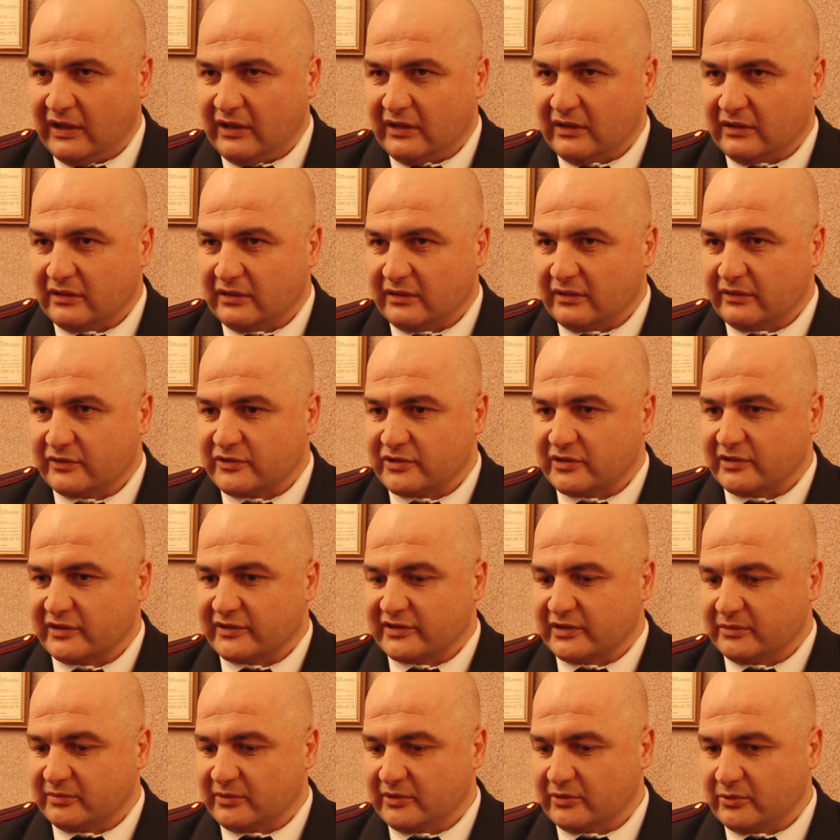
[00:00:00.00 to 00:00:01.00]
Э, в
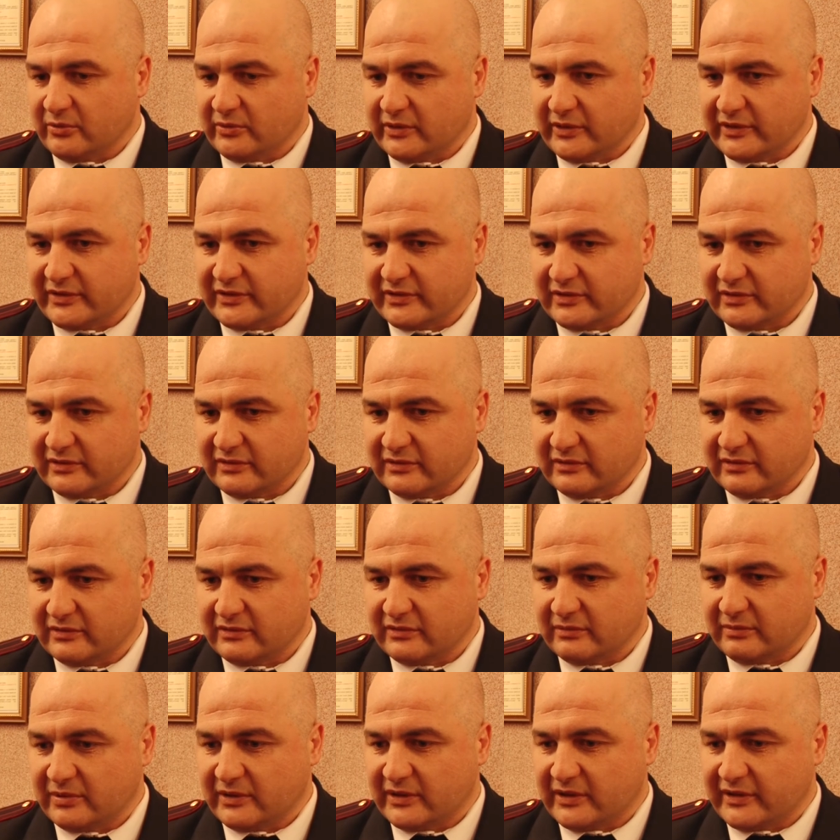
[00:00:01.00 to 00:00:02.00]
2014 году у нас
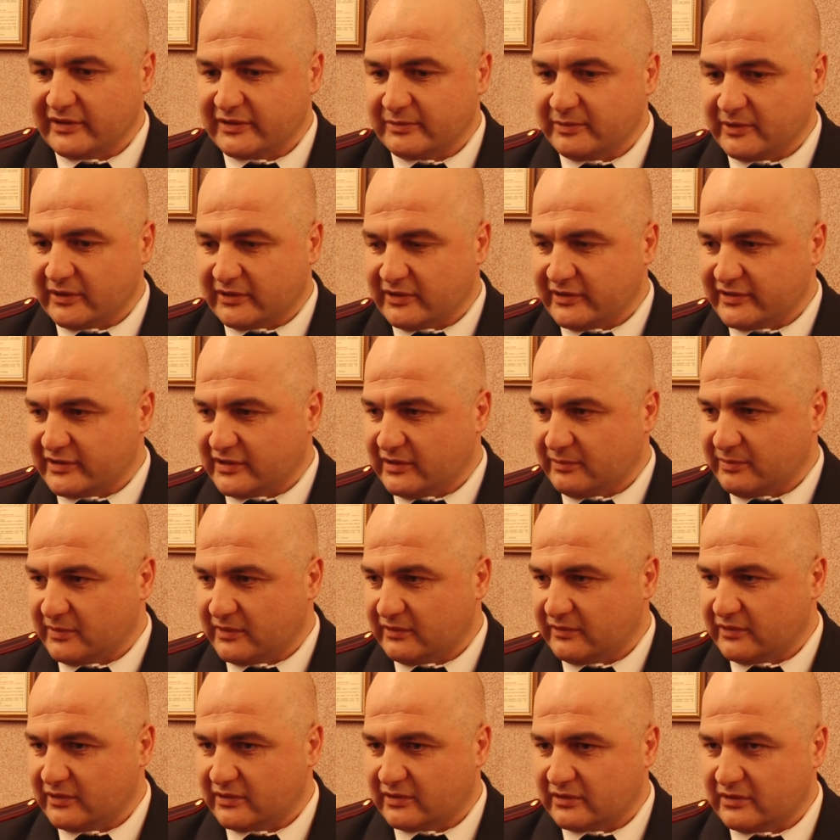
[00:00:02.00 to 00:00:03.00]
была инспекторская
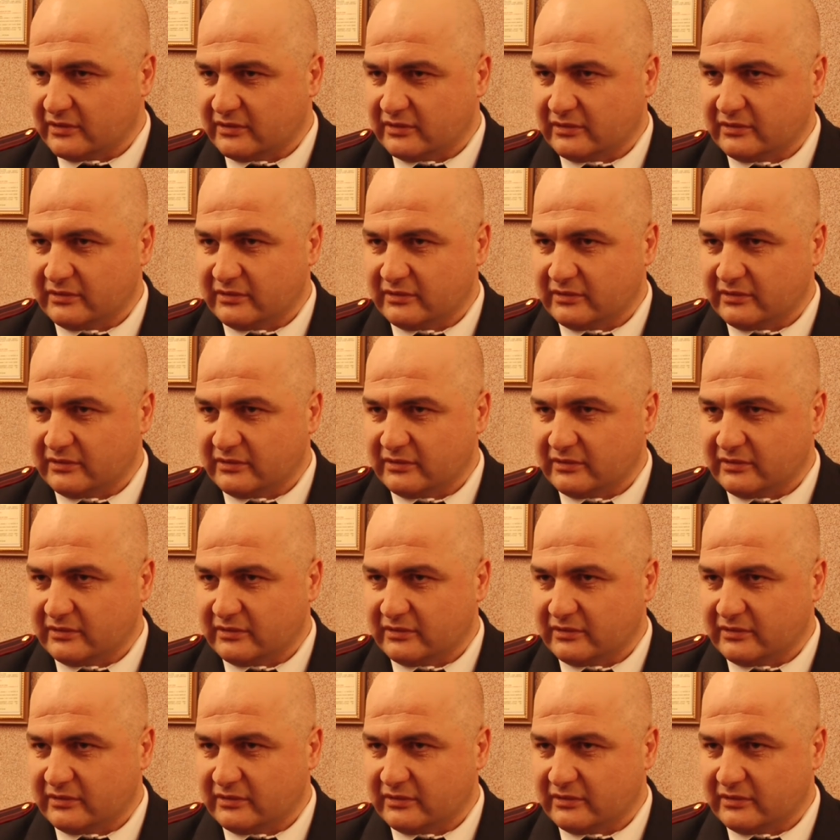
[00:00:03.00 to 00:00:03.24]
проверка,